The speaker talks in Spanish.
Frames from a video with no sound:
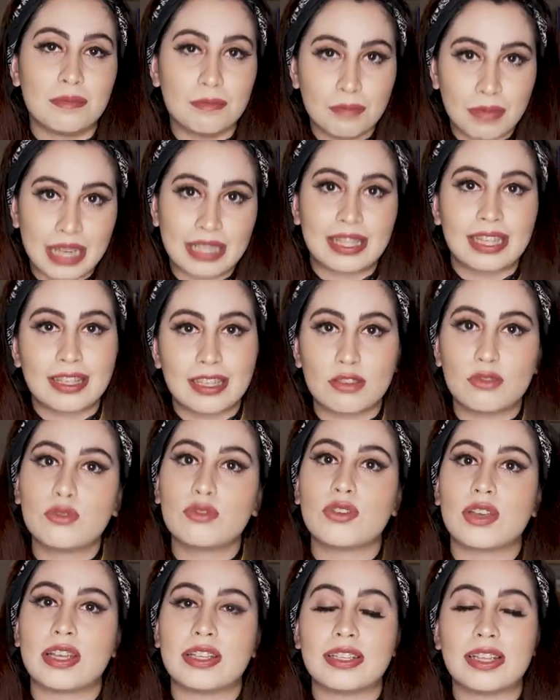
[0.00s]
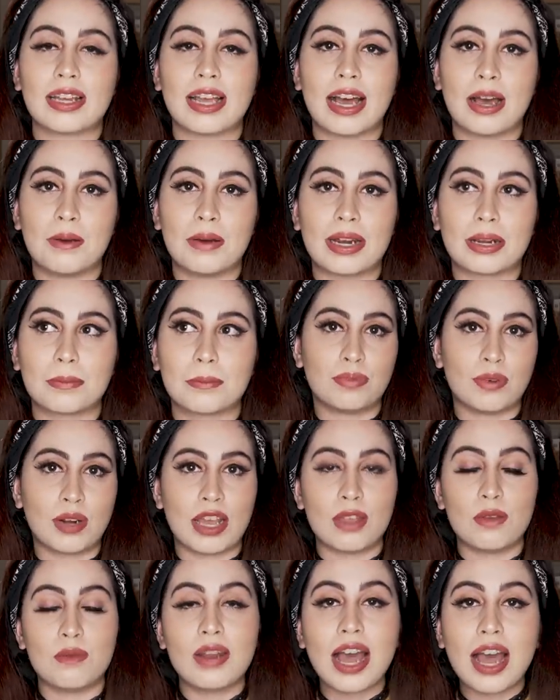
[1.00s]
bastante sucia, es decir, a ver, por
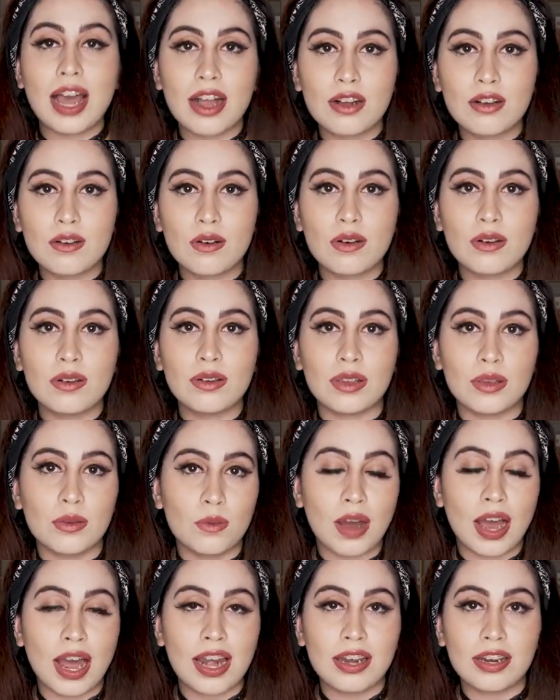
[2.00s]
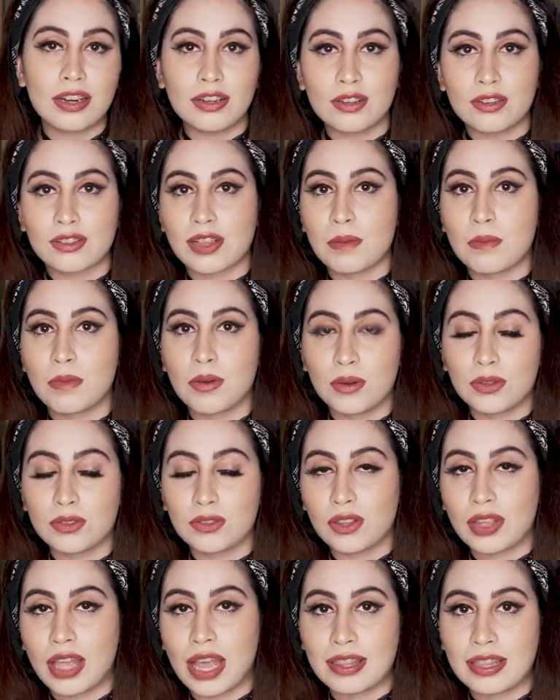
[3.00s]
ahí un asco, igual no sabemos
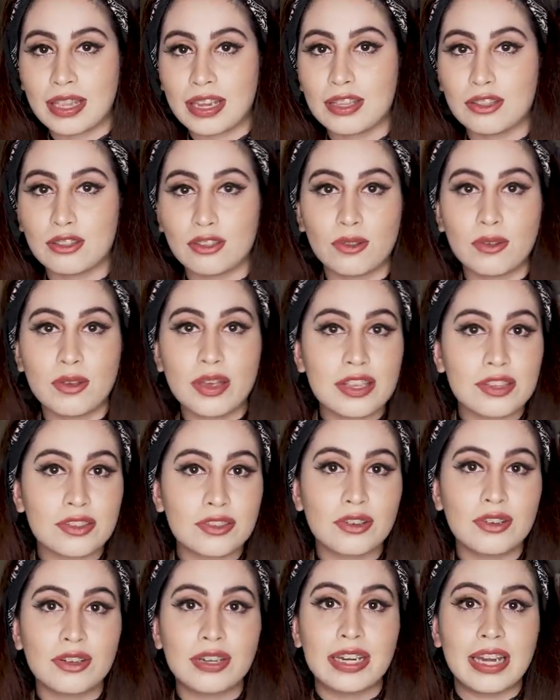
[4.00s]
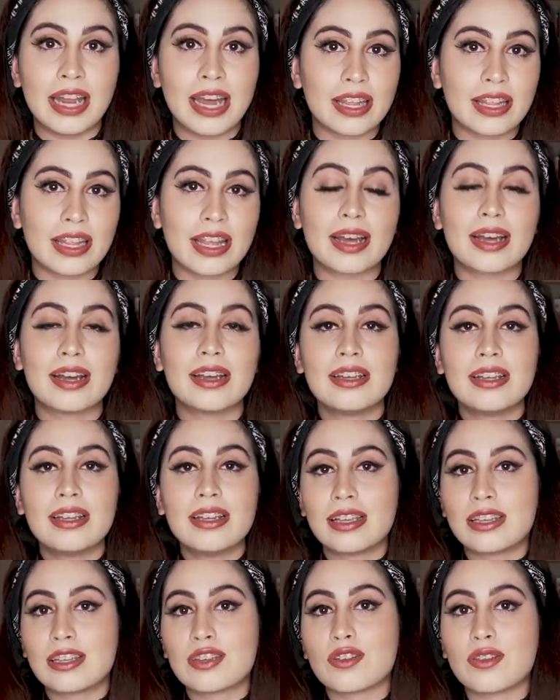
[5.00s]
cuántos días tiene todo eso, ni nada.
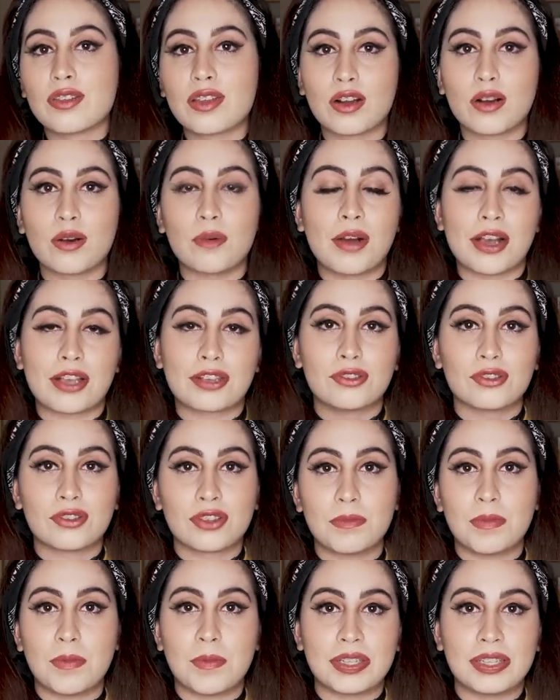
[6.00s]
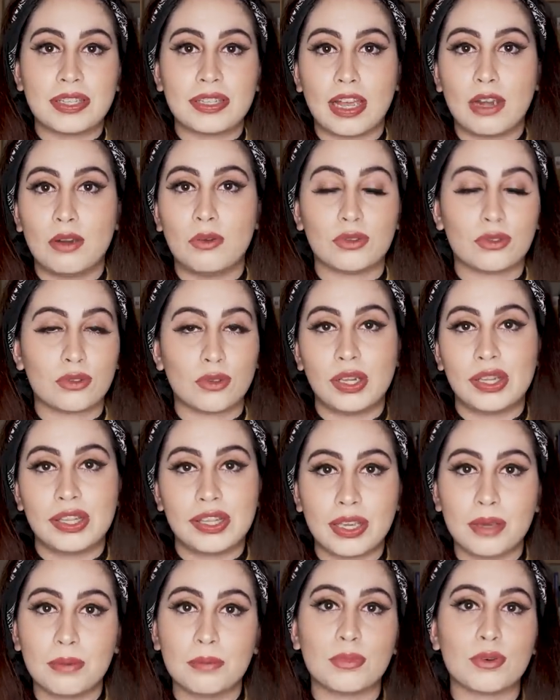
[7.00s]
Yo dejo vasos en mi mesita de luz todo el
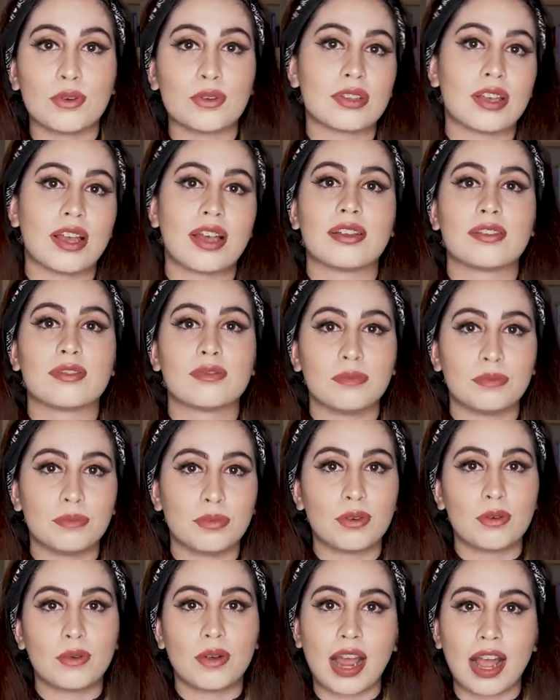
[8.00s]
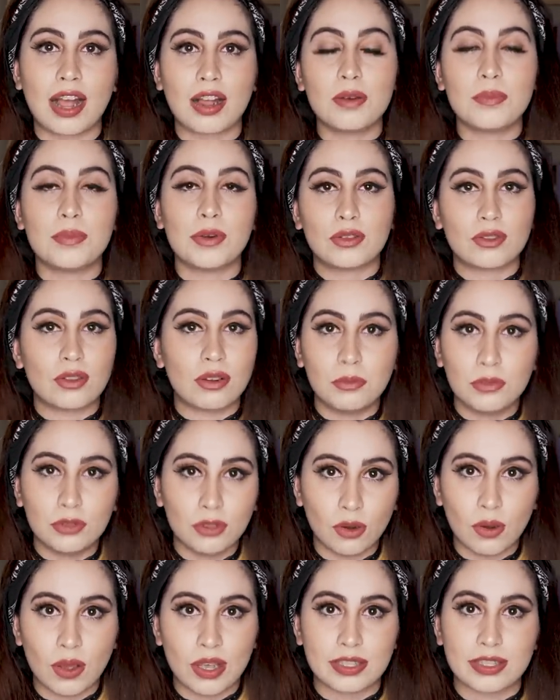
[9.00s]
tiempo, o sea, es un poco un asco, pero todo el
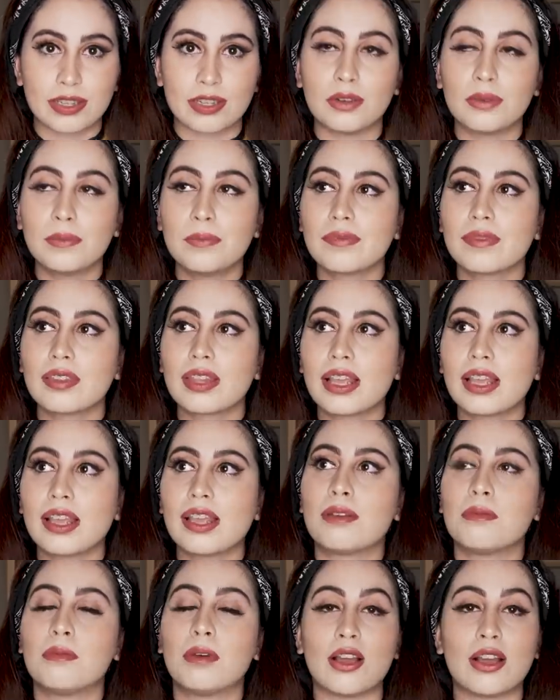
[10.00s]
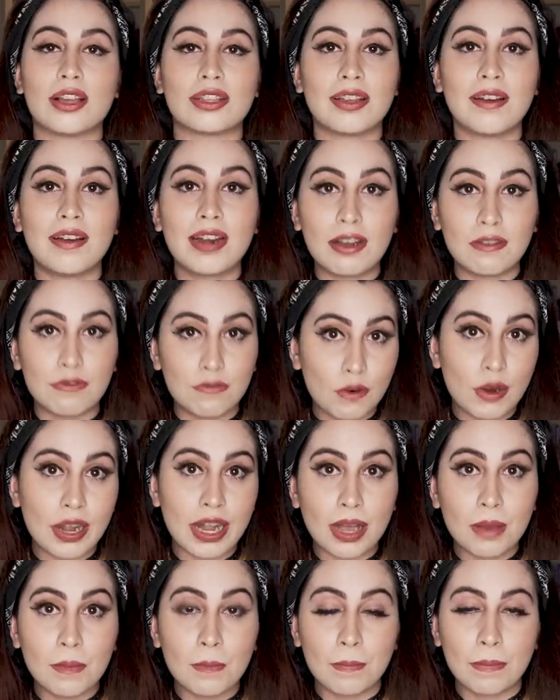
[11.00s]
mundo lo hace, ¿no? Bueno, estaban
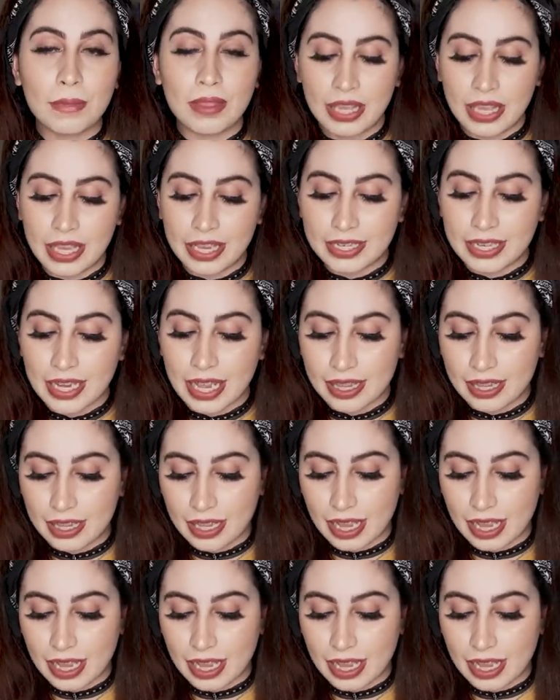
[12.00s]
afuera y ella